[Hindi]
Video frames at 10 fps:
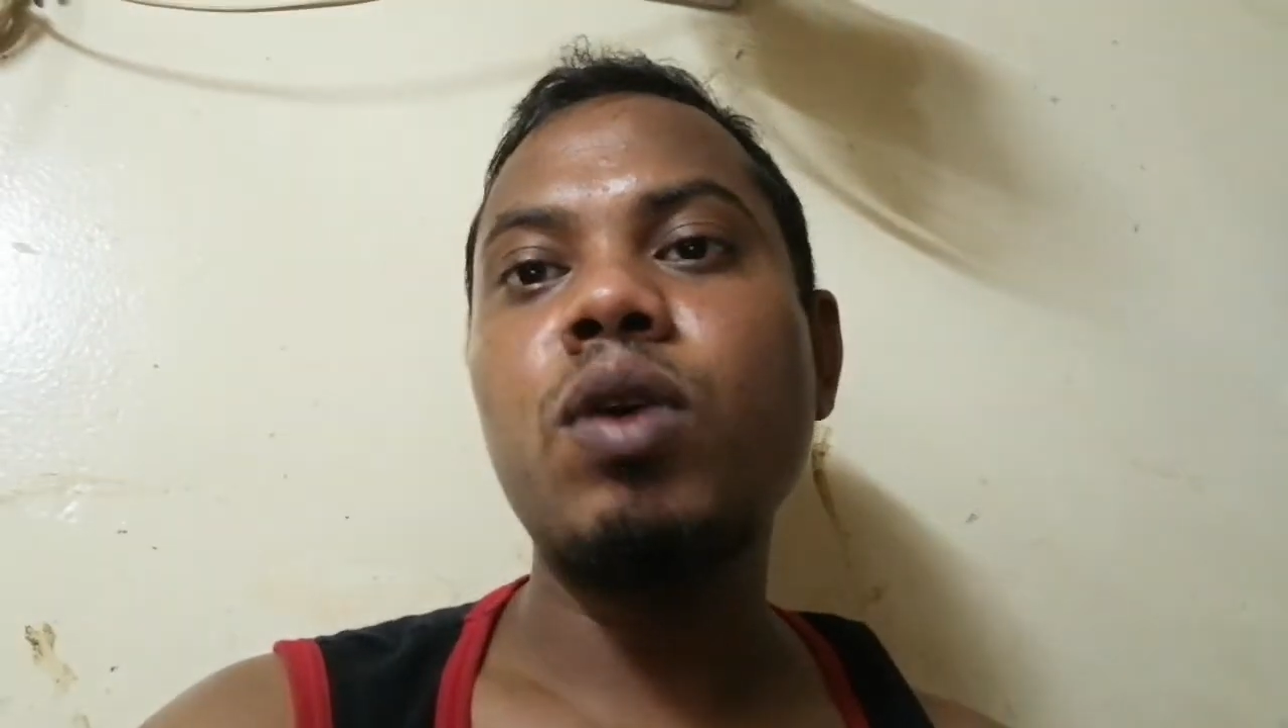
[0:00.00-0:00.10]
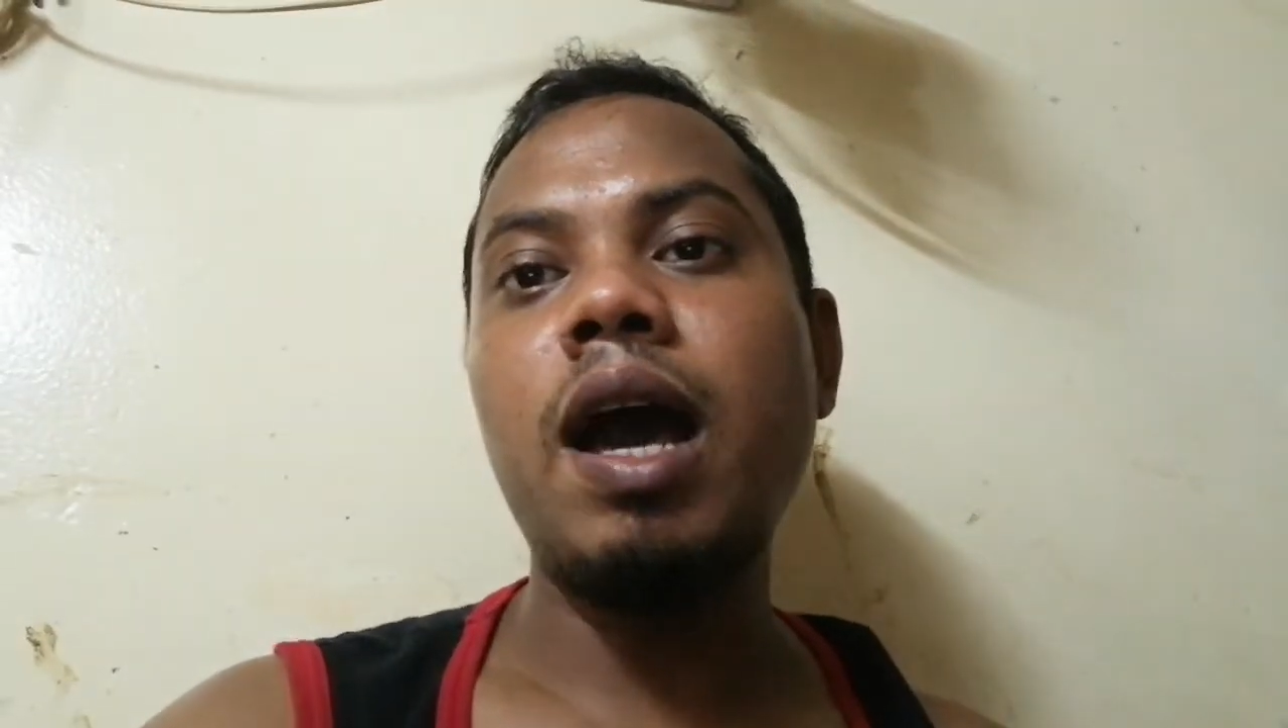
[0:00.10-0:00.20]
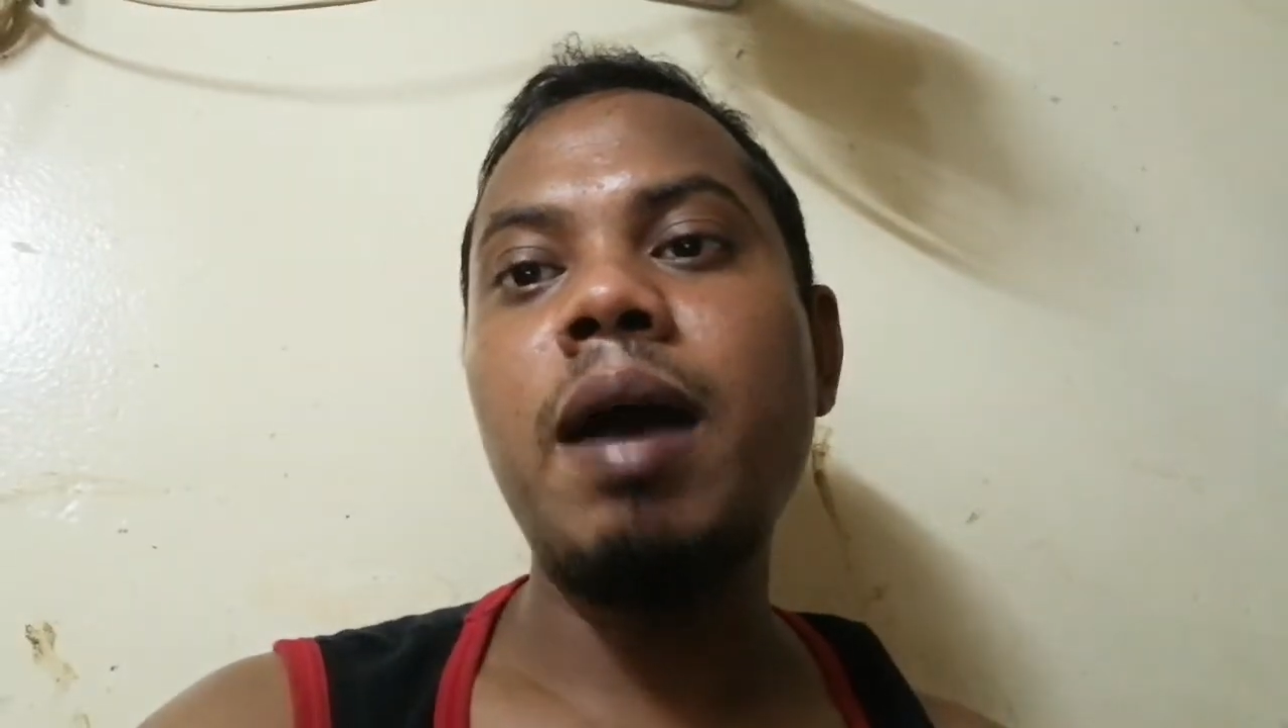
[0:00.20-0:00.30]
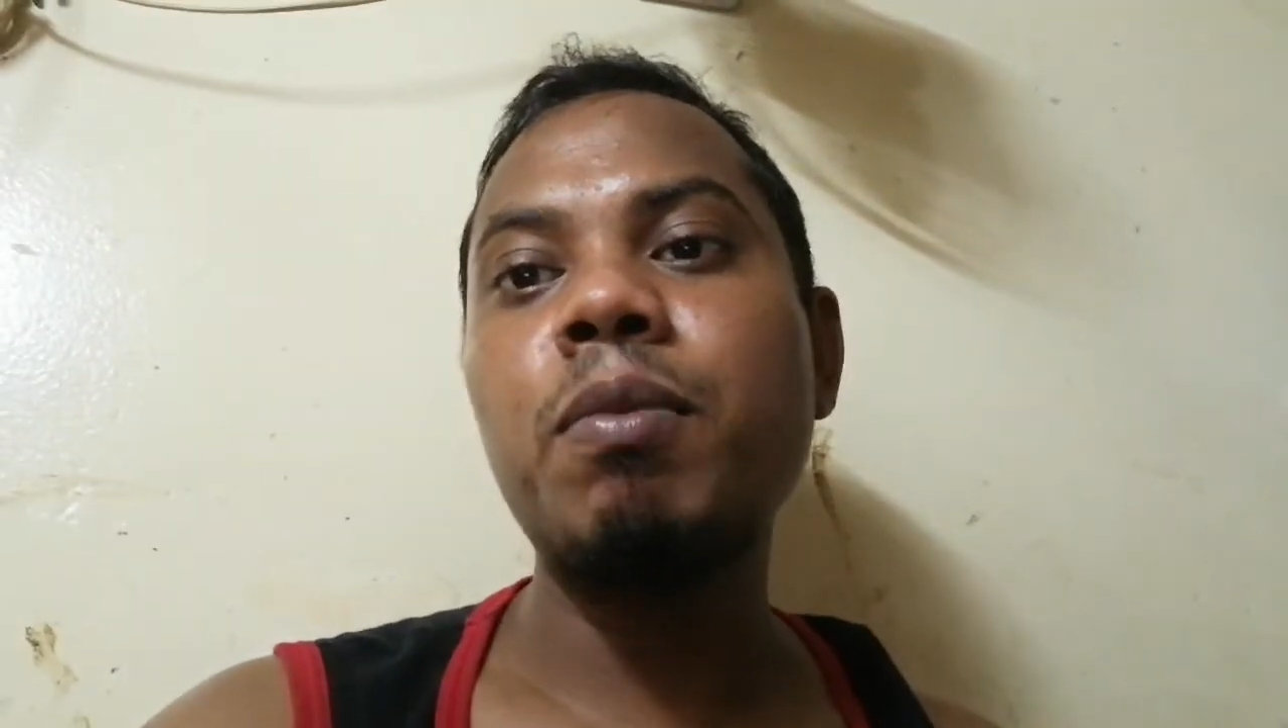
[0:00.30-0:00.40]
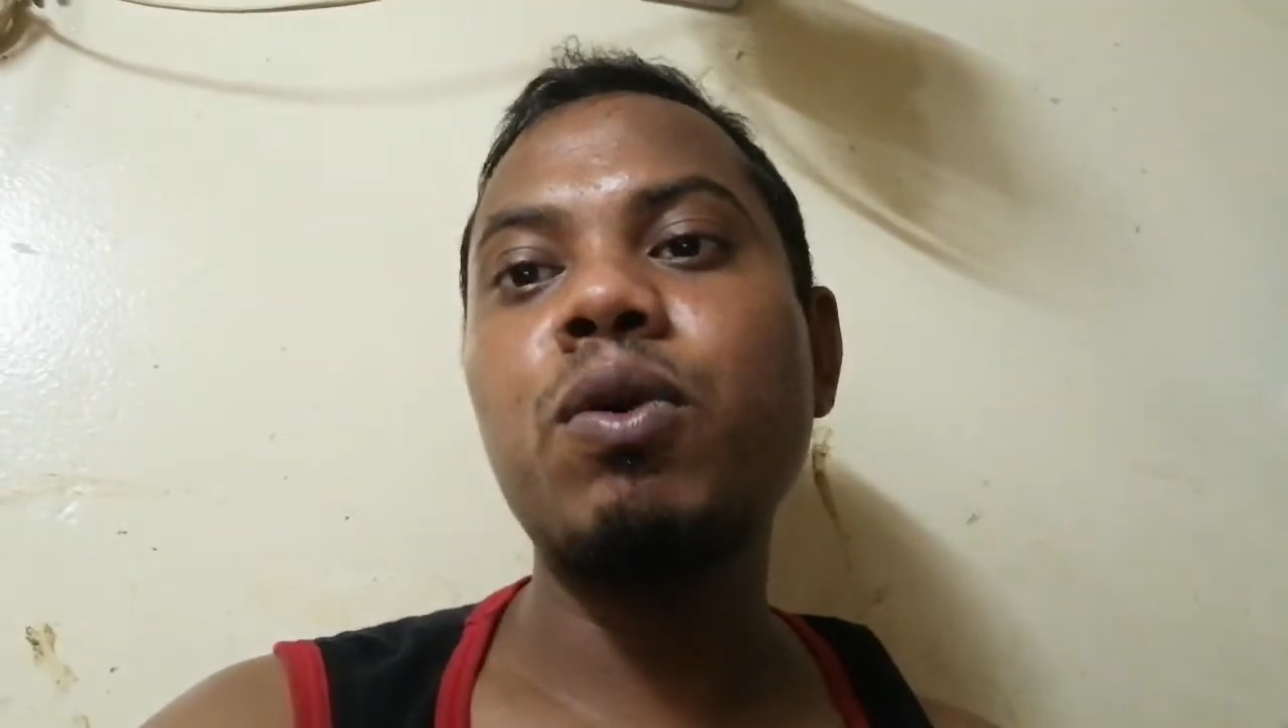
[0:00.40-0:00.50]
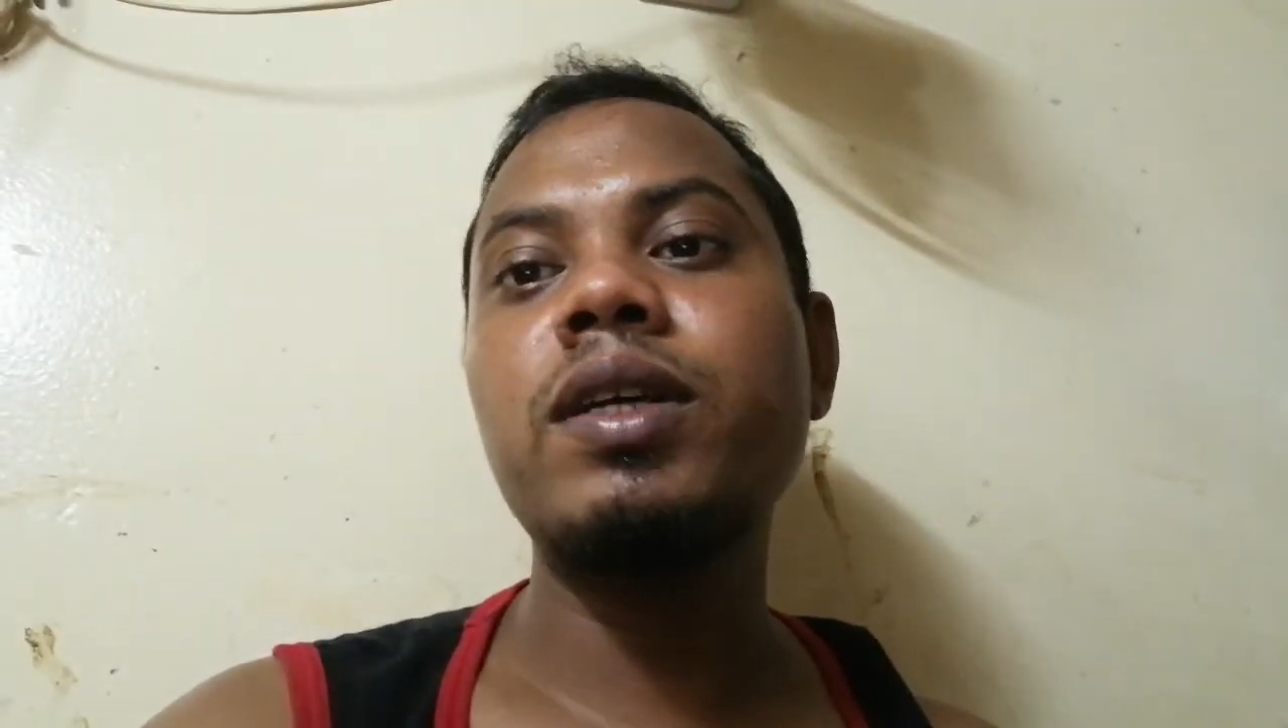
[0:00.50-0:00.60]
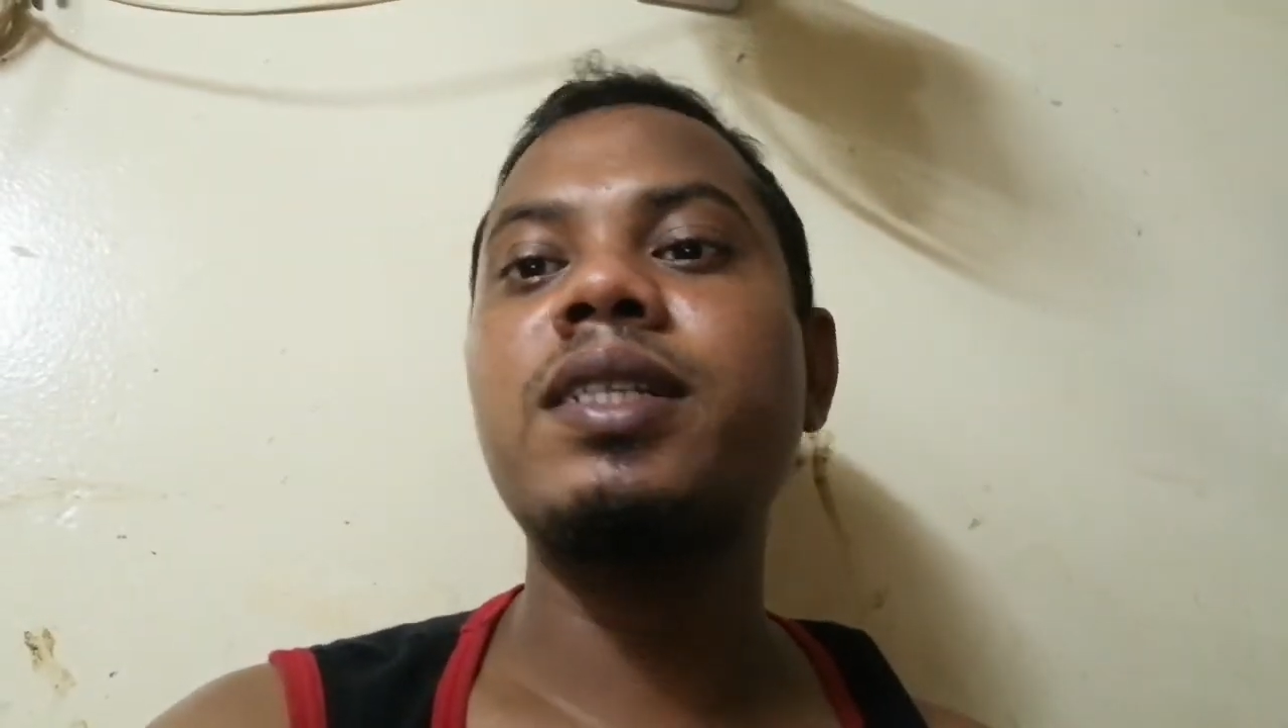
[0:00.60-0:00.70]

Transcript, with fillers: तो हम लोग